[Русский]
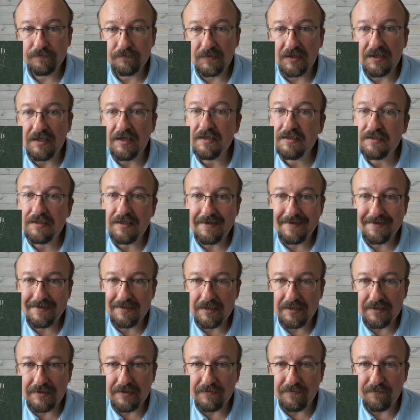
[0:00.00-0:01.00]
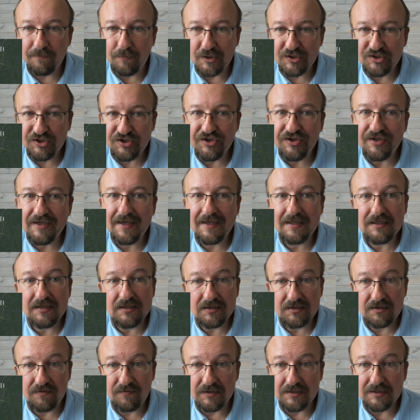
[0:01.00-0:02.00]
Если в машине
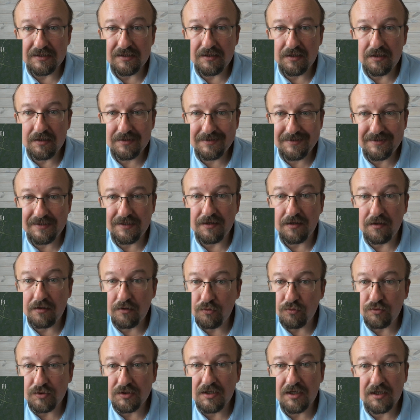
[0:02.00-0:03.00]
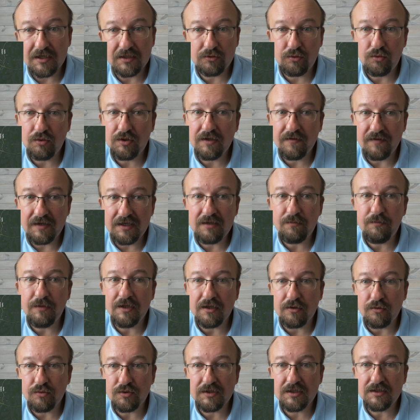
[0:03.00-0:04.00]
действительно те люди, о которых говорит
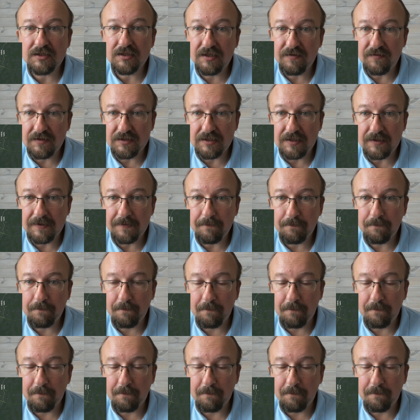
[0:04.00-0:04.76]
белорусское телевидение.